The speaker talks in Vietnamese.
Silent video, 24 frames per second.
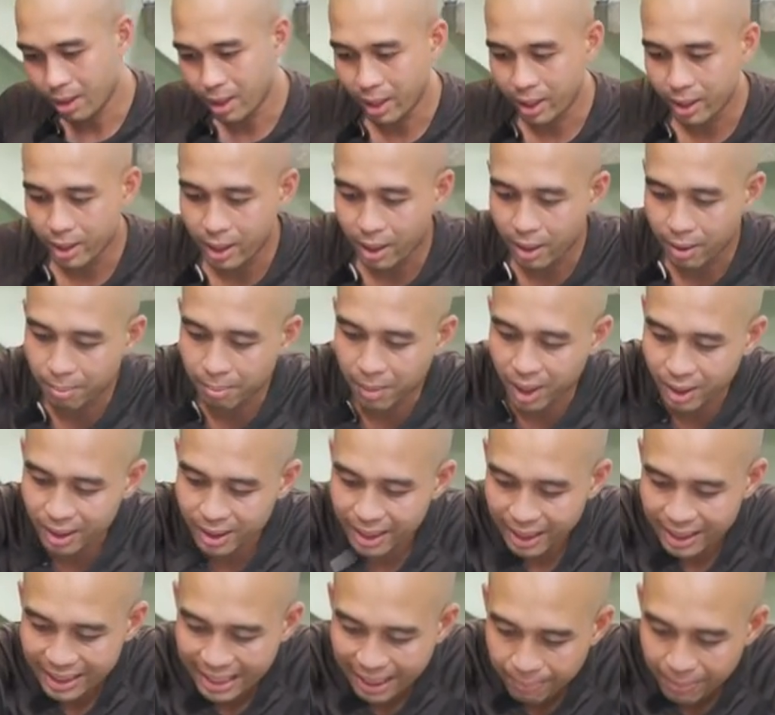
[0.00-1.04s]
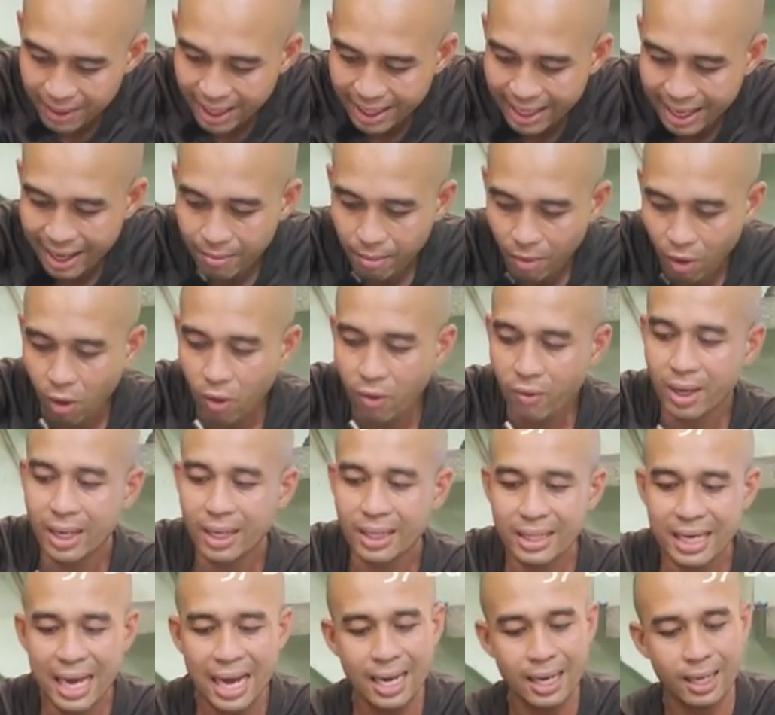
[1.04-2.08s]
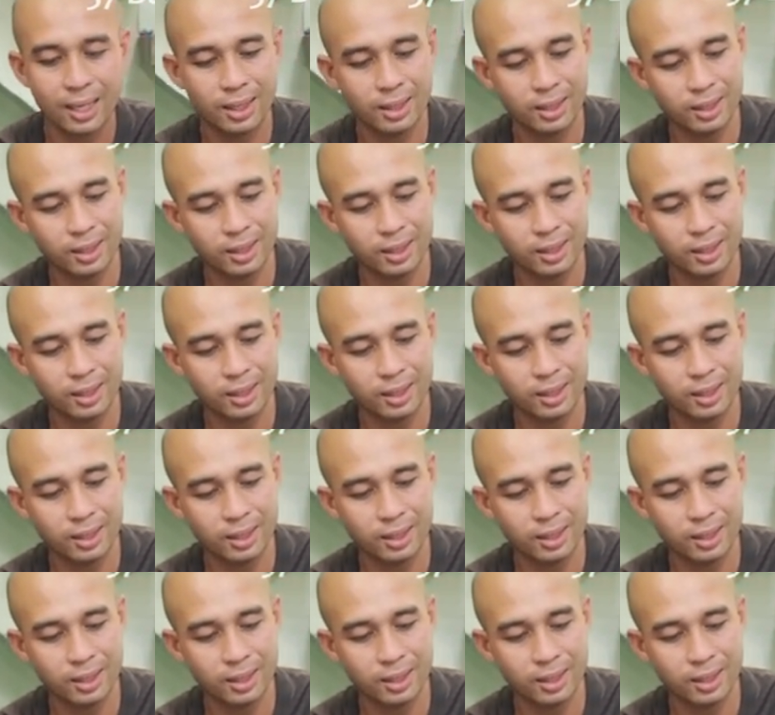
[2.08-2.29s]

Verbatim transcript: thì ờ, mình sẽ sắp lại lá bố và lá sắt